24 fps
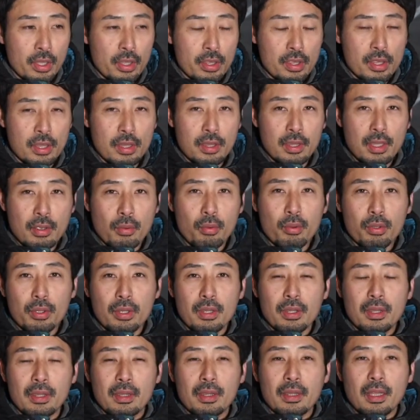知っておい
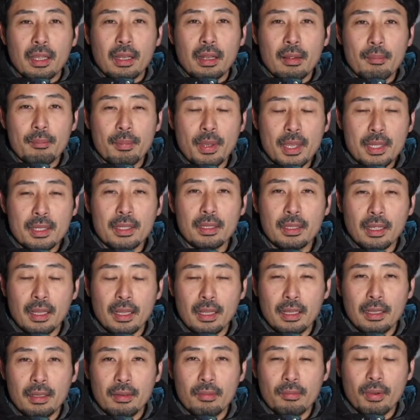たら便利
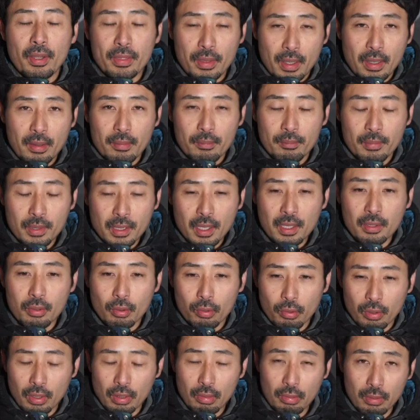な技みたいな
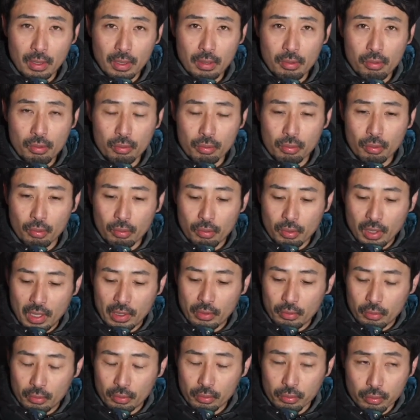ことですね、ちょっとあ
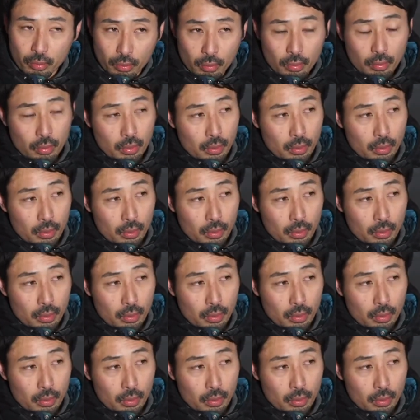のと